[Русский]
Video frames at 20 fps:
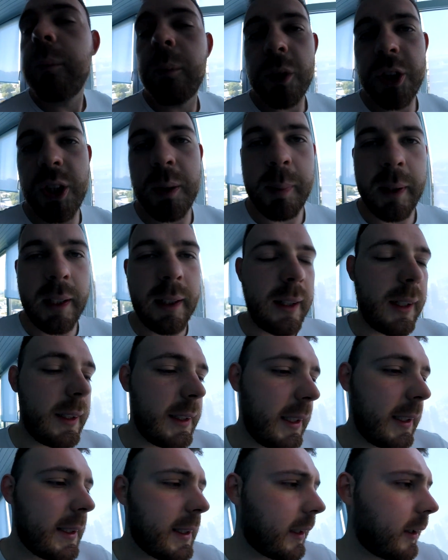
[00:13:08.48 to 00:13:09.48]
можно
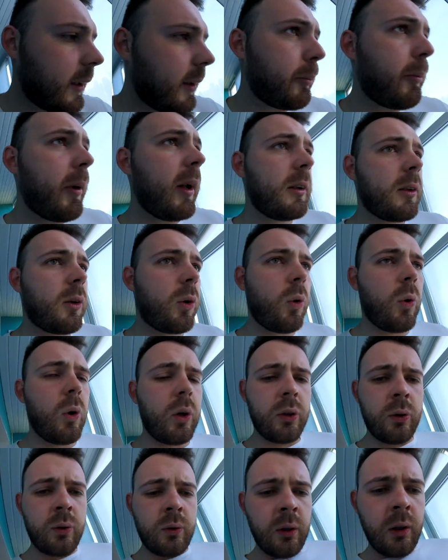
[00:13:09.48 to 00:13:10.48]
переходить к
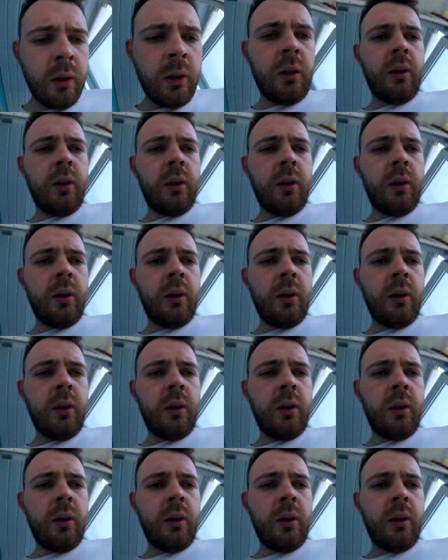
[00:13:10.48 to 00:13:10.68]
балкону.